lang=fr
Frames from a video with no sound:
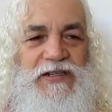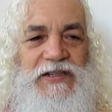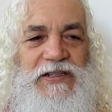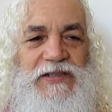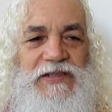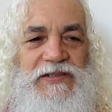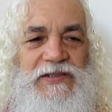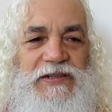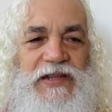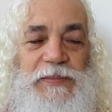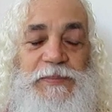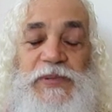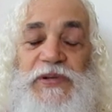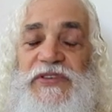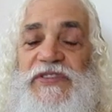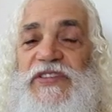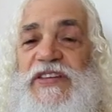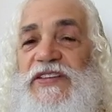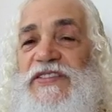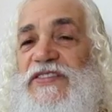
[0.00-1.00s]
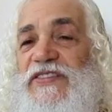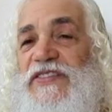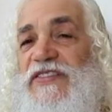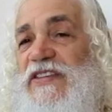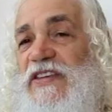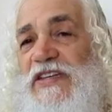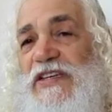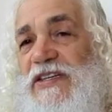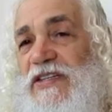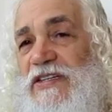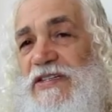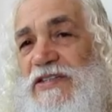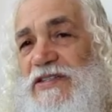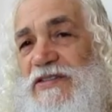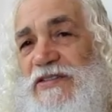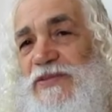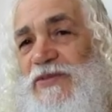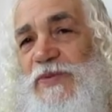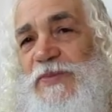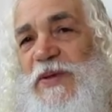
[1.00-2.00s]
Euh, la pensée, c'est
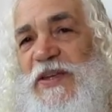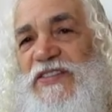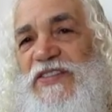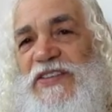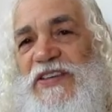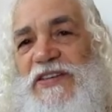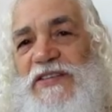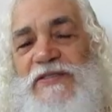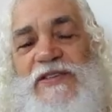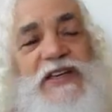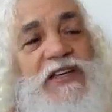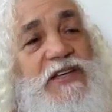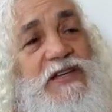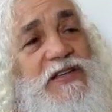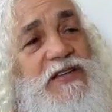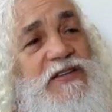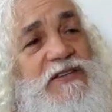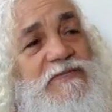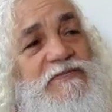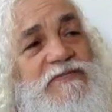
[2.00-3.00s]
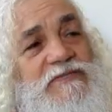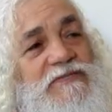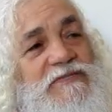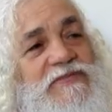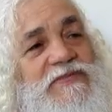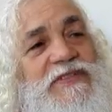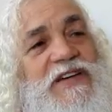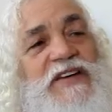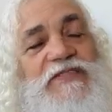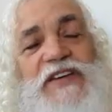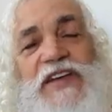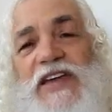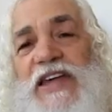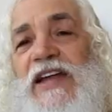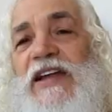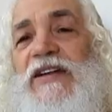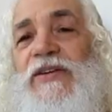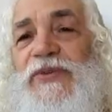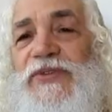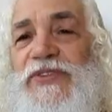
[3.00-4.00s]
le passé. Et avec
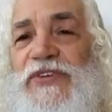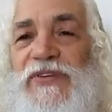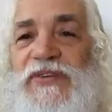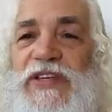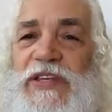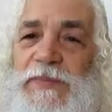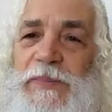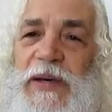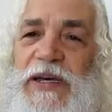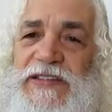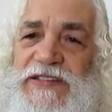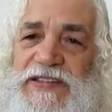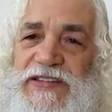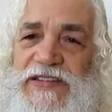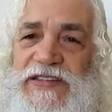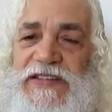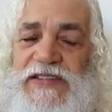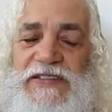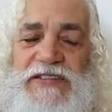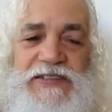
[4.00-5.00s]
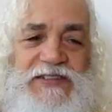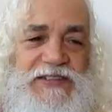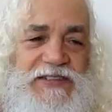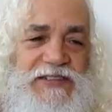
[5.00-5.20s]
elle le temps qui passe.